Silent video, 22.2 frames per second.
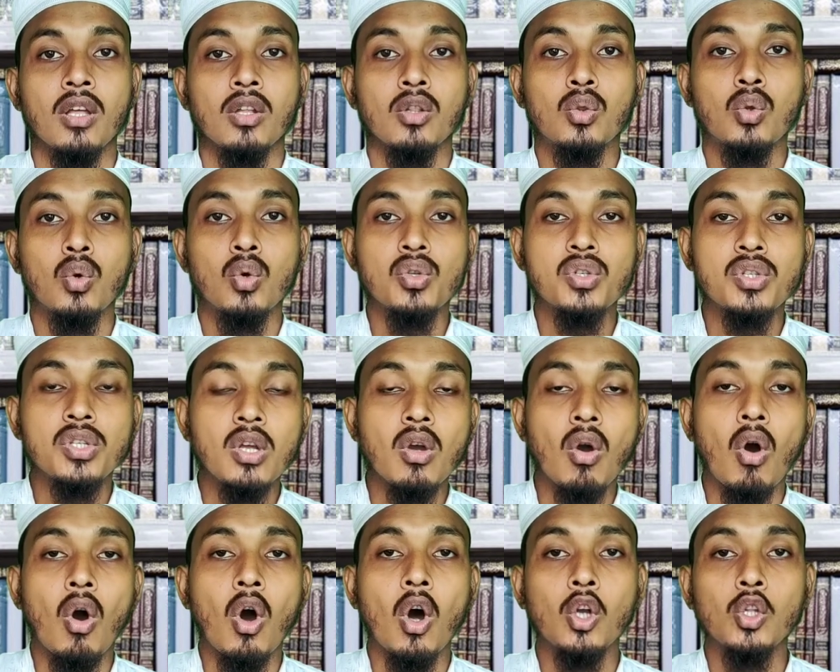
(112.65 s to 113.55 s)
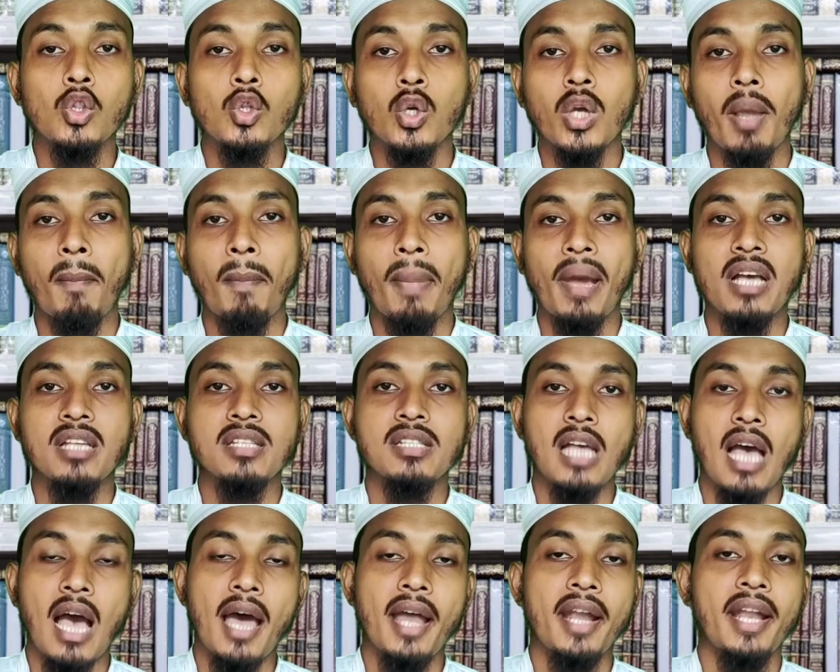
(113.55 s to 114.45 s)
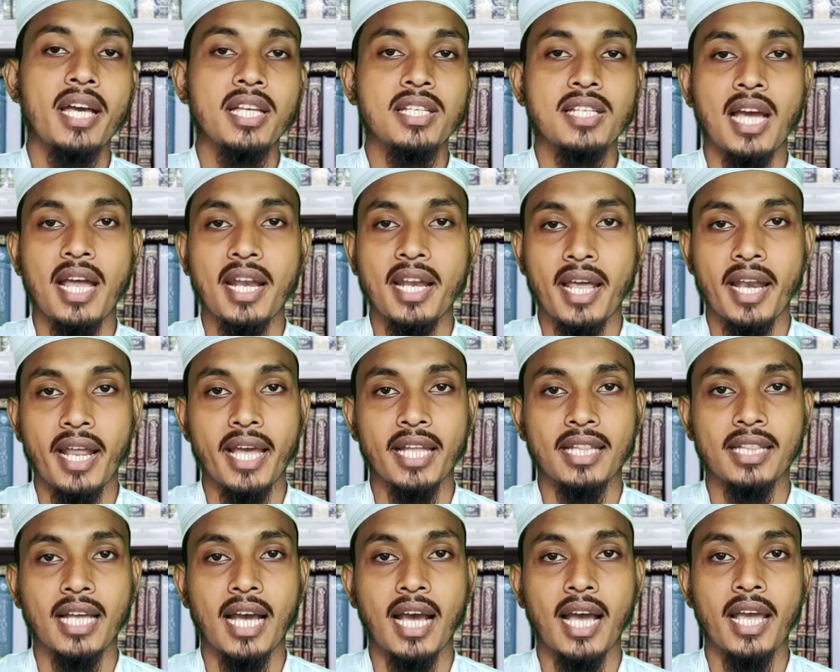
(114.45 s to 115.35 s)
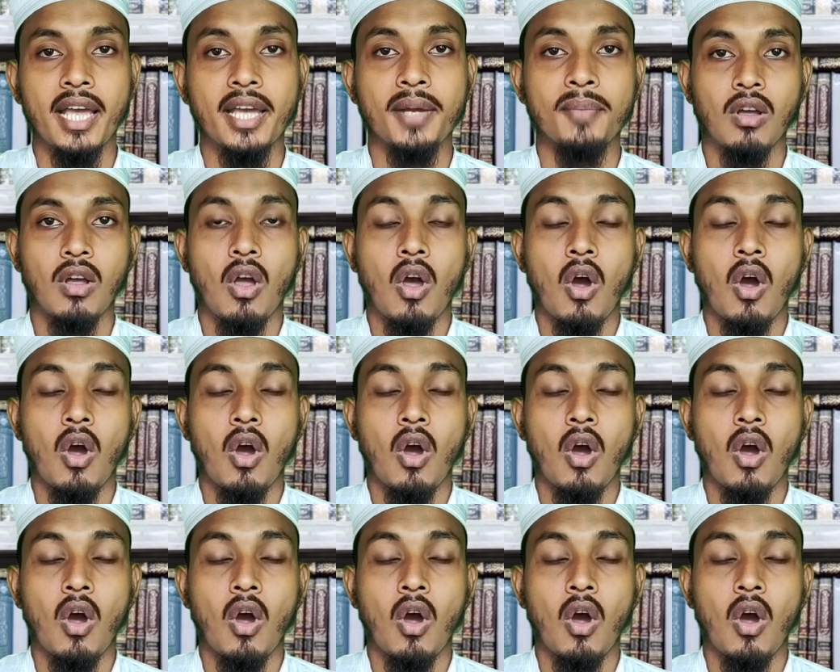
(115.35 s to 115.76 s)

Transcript: दूसरी औरतों के पास आना जाना रहता है